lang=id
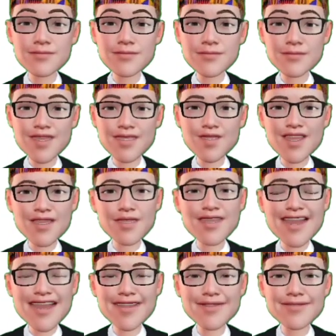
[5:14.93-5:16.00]

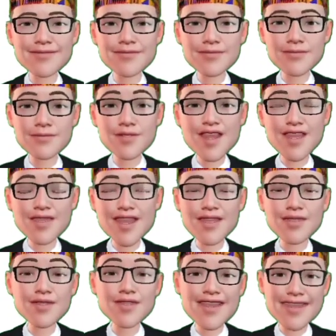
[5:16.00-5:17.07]
Misalnya,
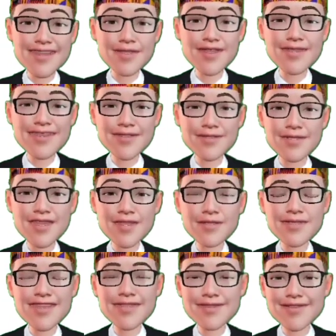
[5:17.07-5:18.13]
apabila ada yang
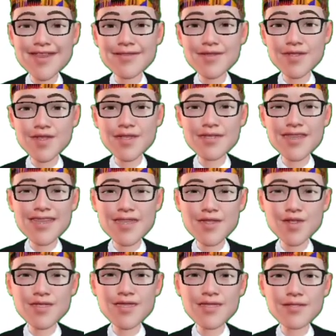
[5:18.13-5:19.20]
sakit atau terkena
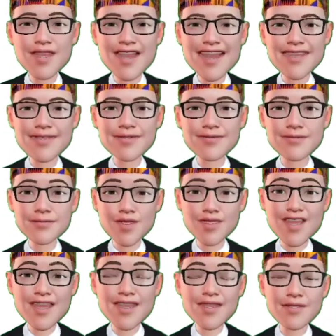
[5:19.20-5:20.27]
musibah,
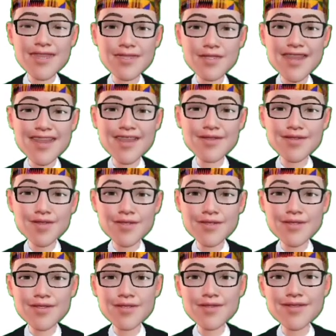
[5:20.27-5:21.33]
usahakanlah
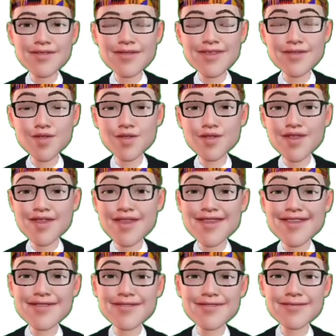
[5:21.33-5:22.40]
untuk
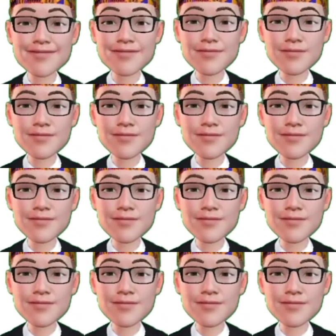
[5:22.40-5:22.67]
menjenguknya.